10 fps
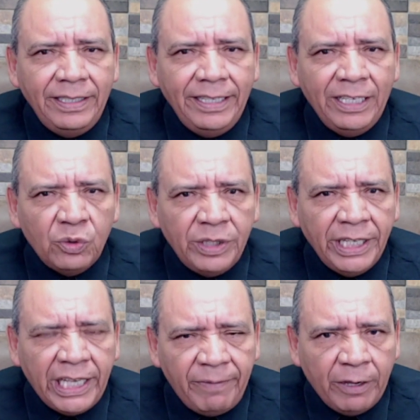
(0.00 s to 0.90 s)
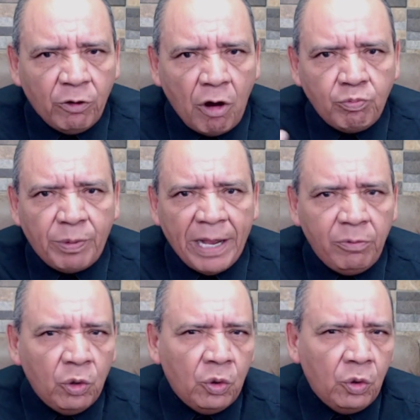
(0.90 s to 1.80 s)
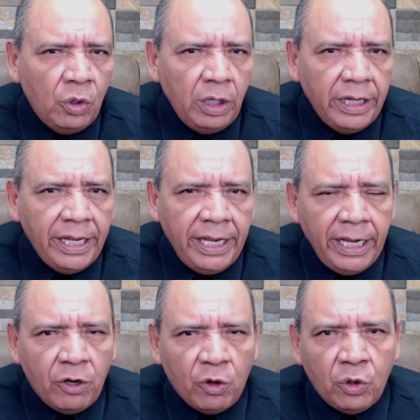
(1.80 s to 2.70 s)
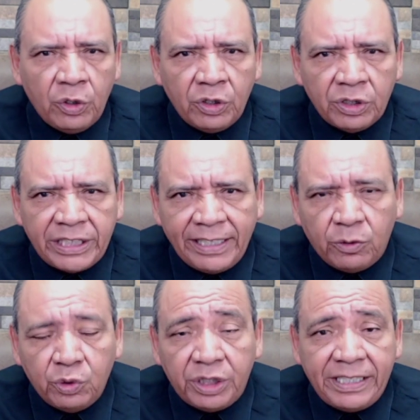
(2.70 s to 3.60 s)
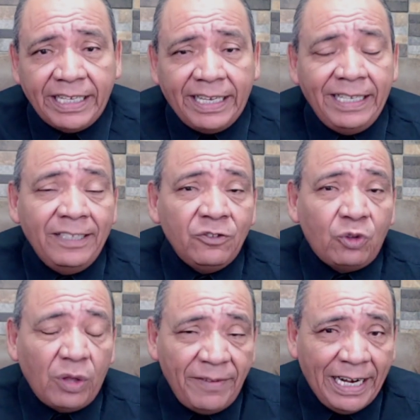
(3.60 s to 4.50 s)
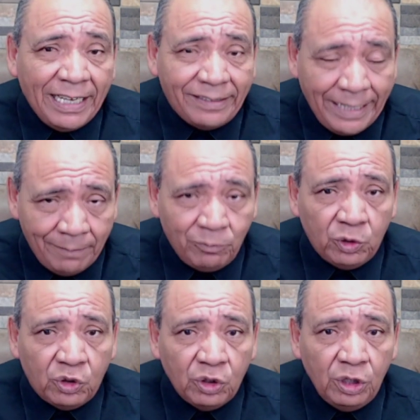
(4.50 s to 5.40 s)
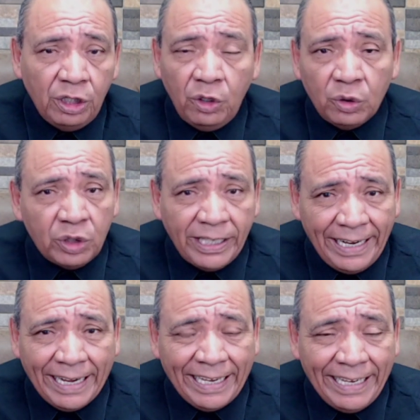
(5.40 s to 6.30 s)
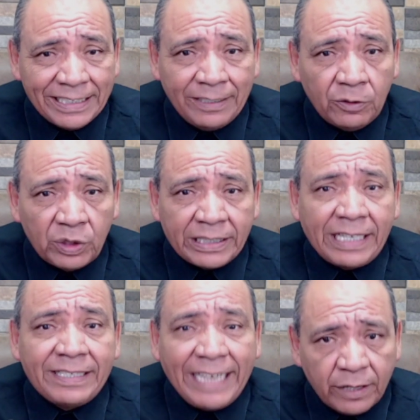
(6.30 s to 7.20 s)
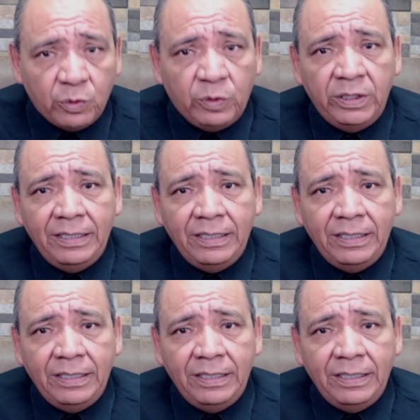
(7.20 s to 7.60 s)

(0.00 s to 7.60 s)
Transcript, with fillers: Eso de que veo a un pueblo eh, con sed de justicia todavía la tenemos. No se crea que ya se nos ha saciado.